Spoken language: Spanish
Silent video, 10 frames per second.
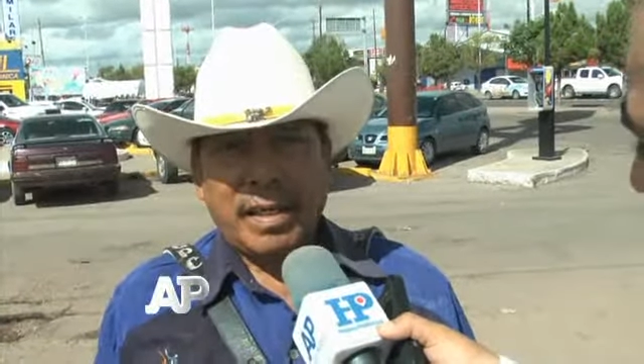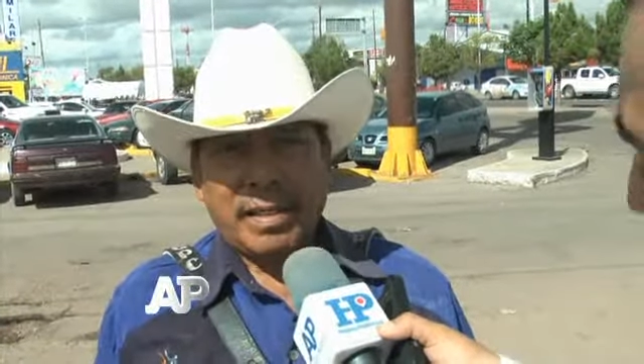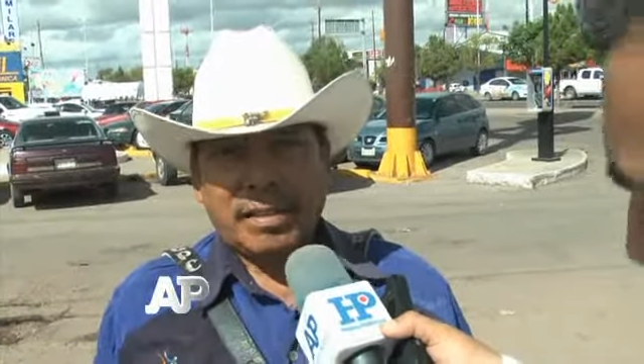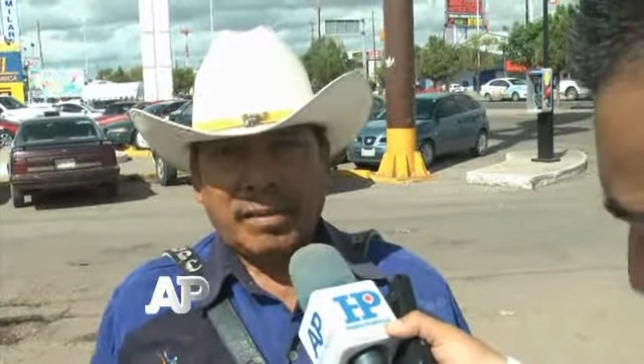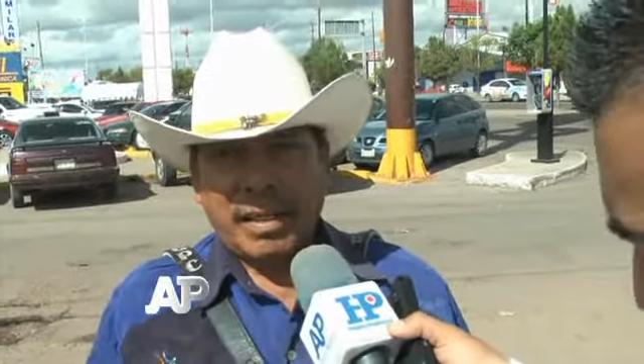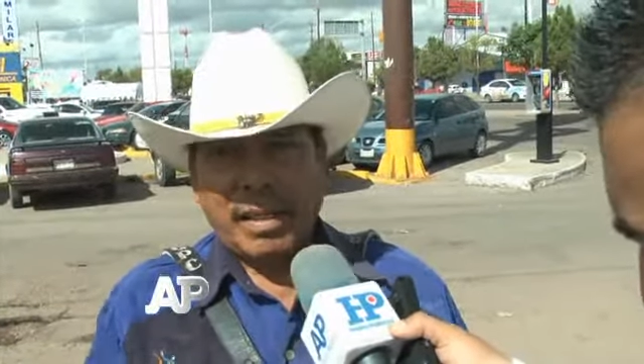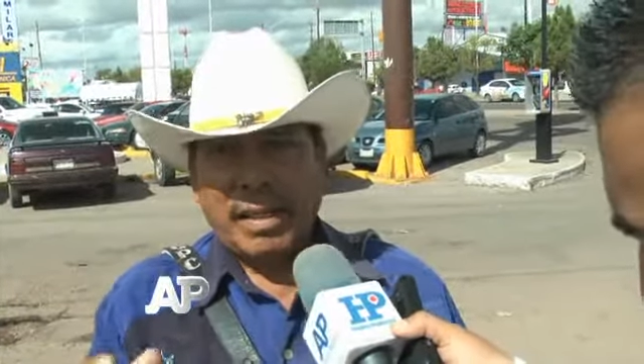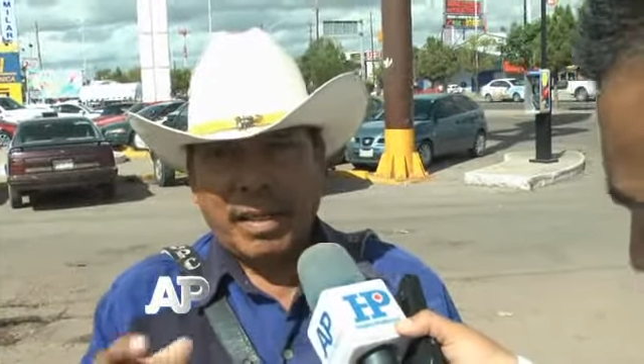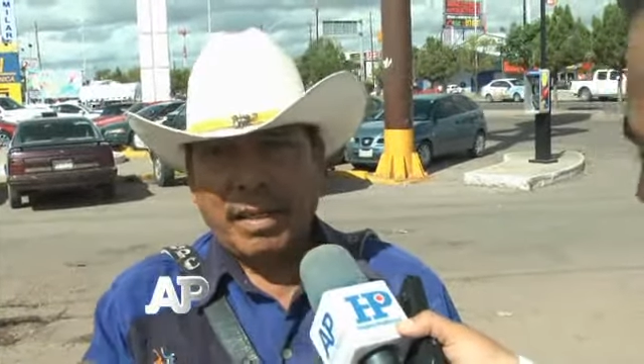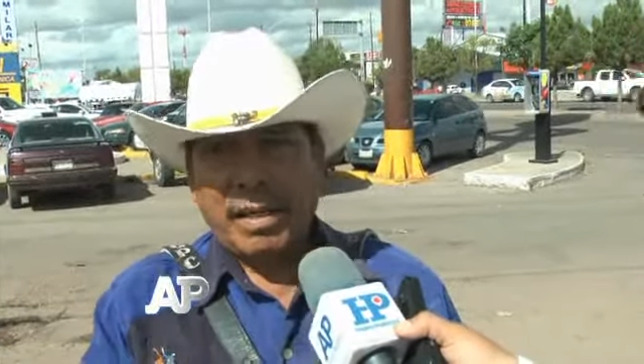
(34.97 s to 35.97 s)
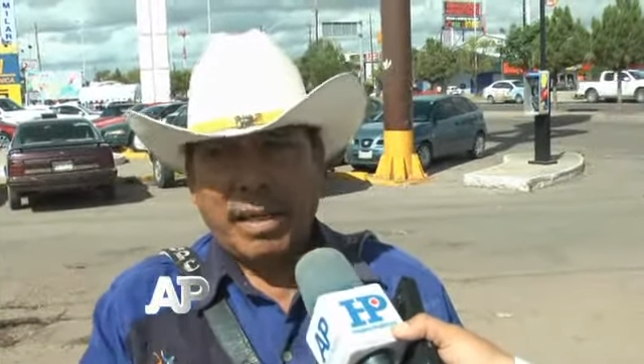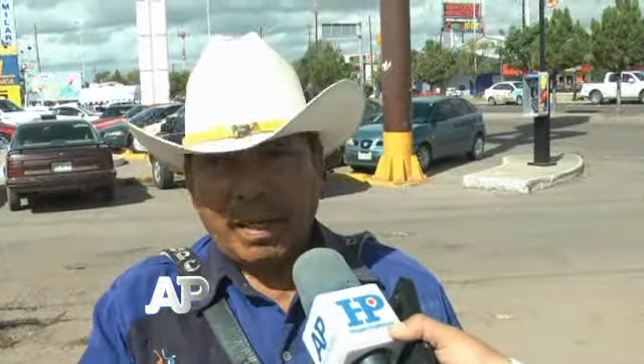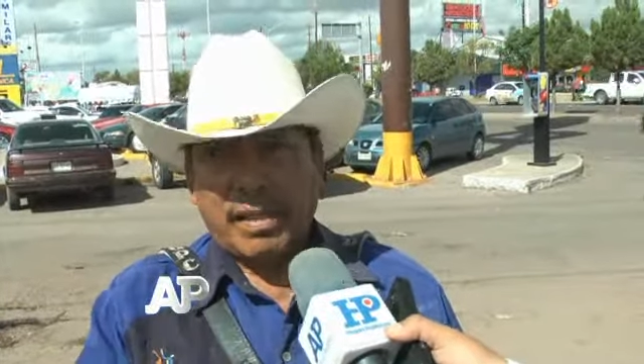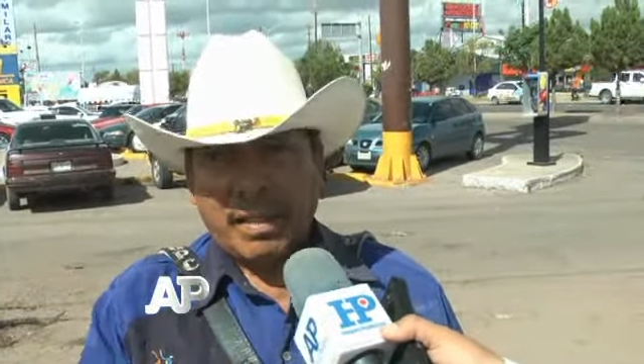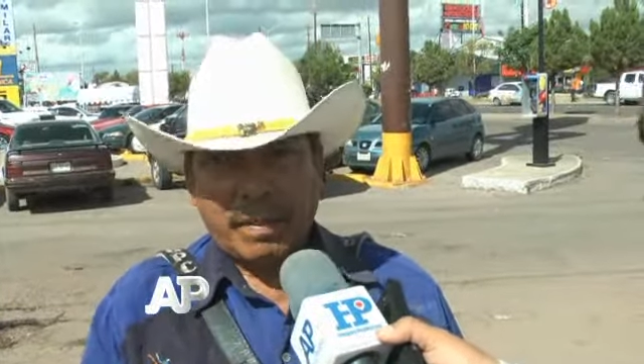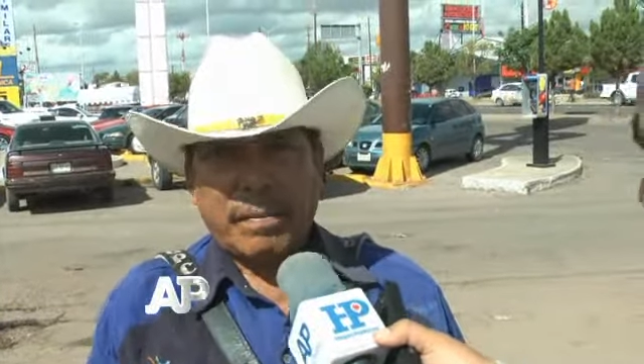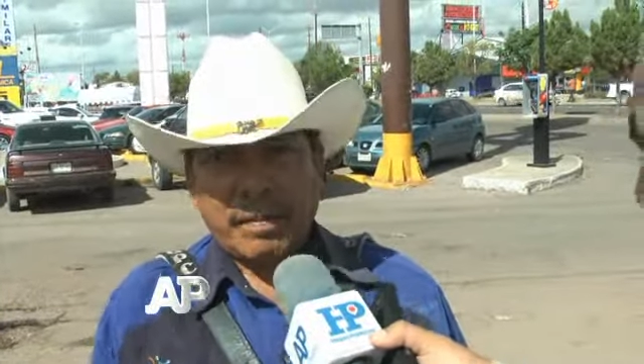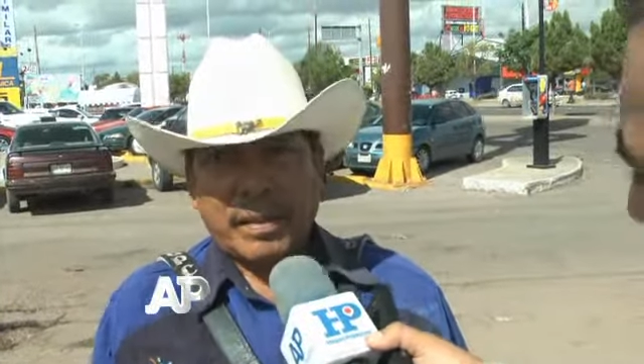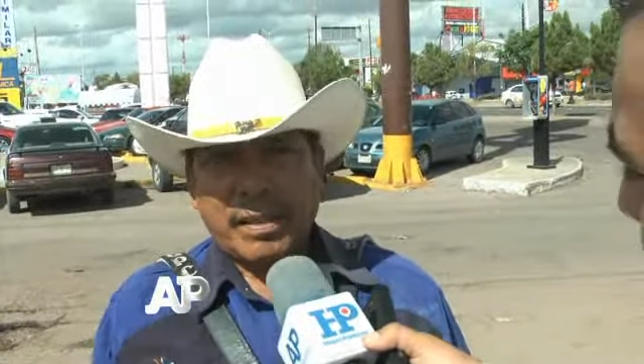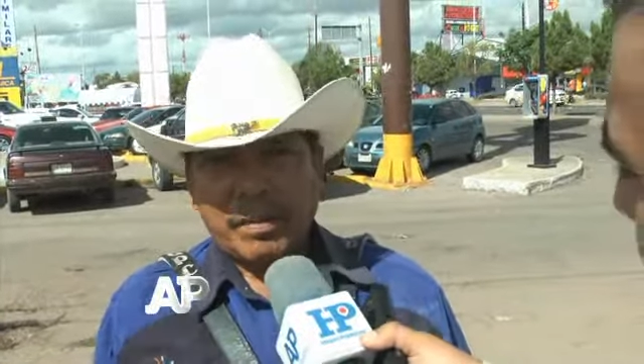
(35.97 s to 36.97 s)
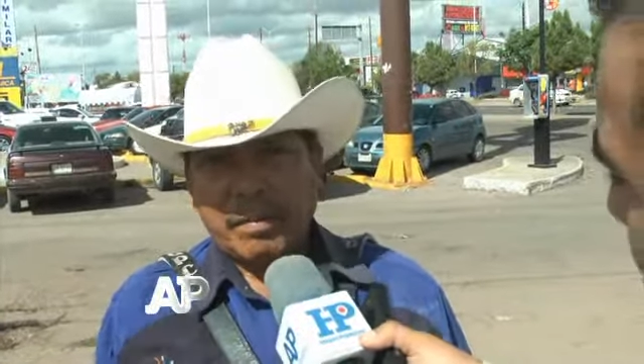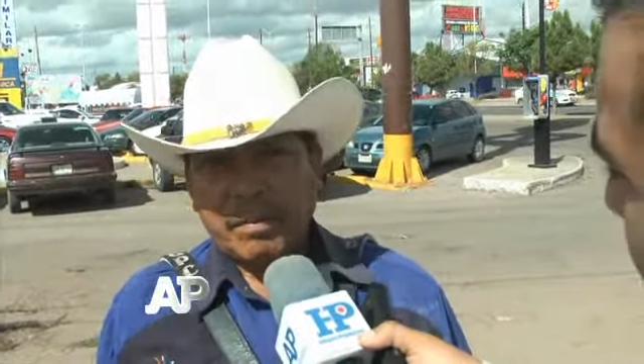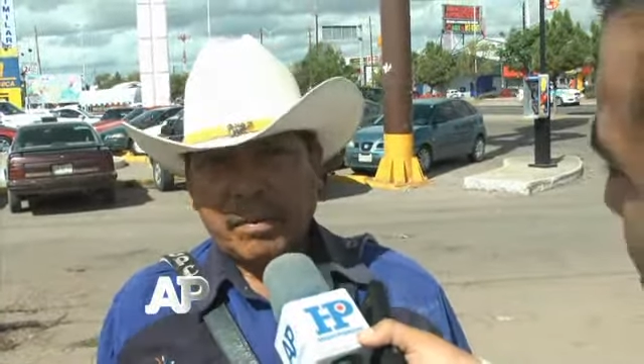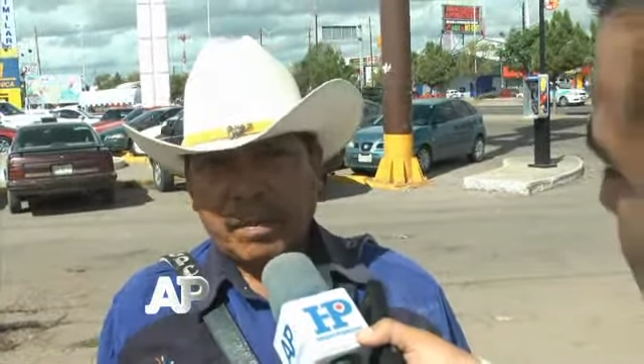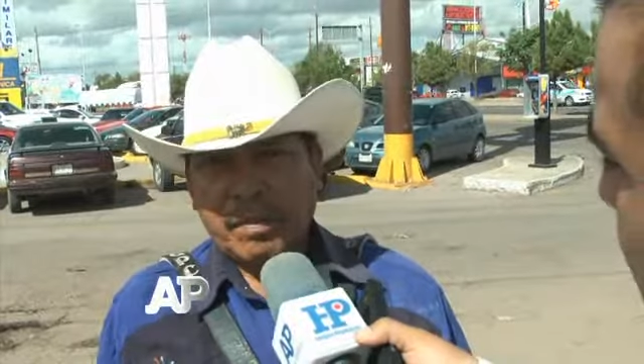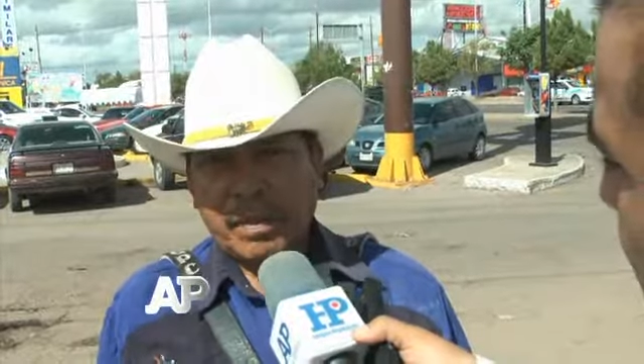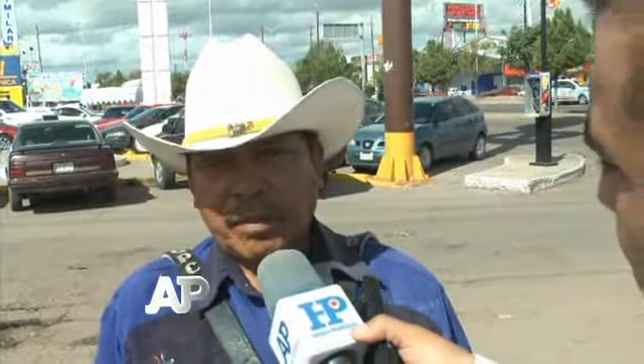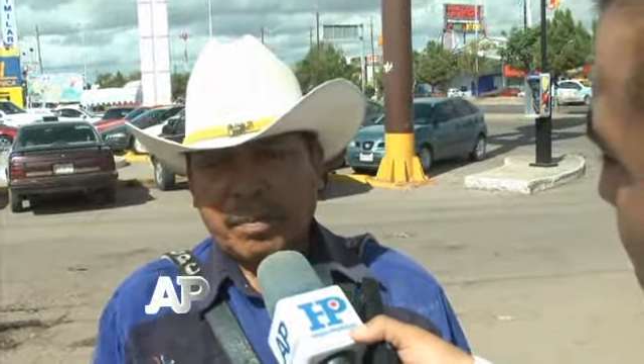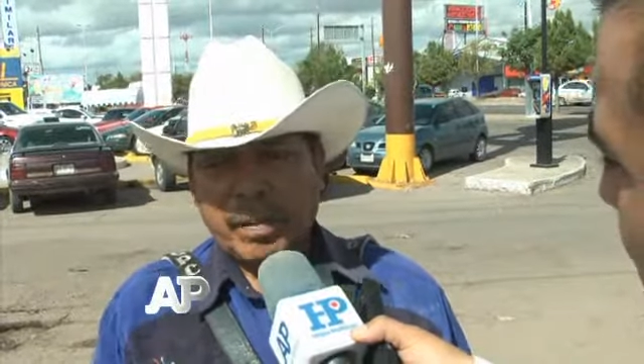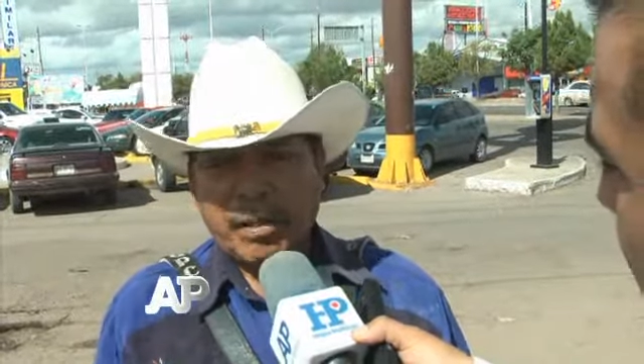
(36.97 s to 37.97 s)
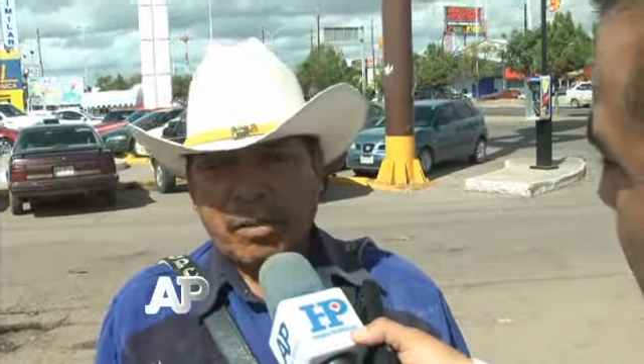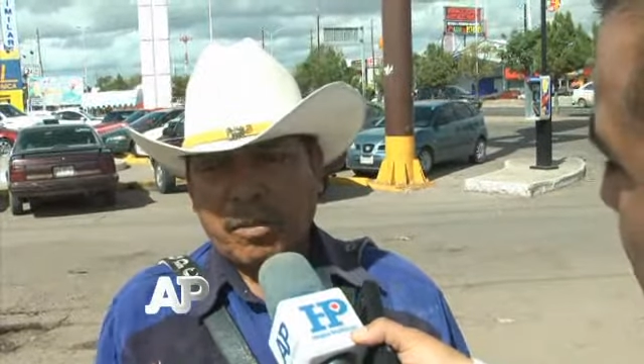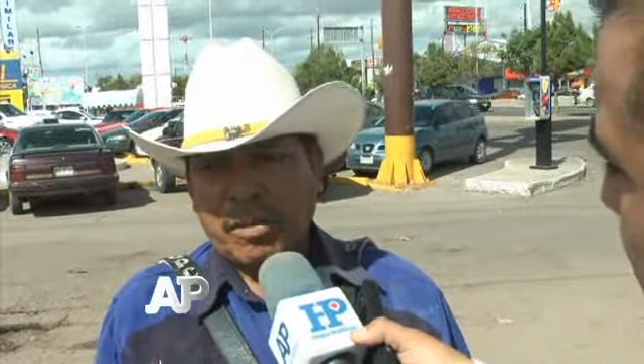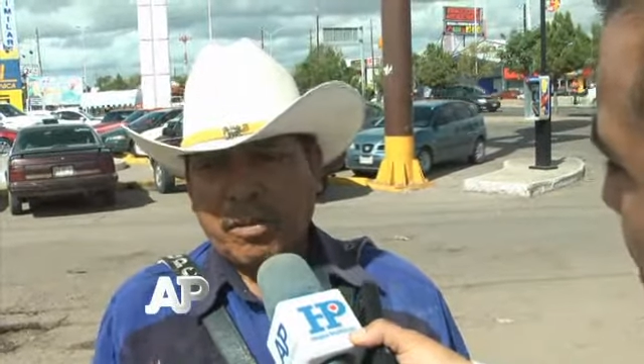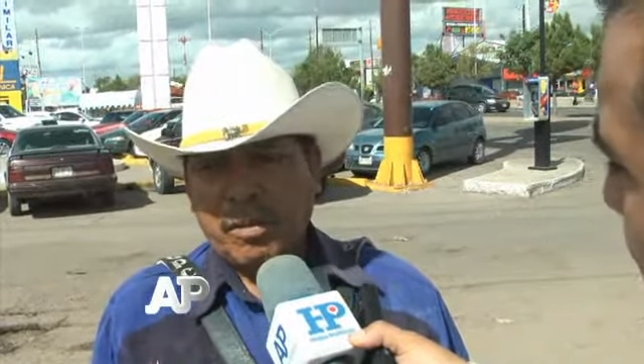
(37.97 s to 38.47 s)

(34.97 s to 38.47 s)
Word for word: a, ofrecer los mismos servicios, pero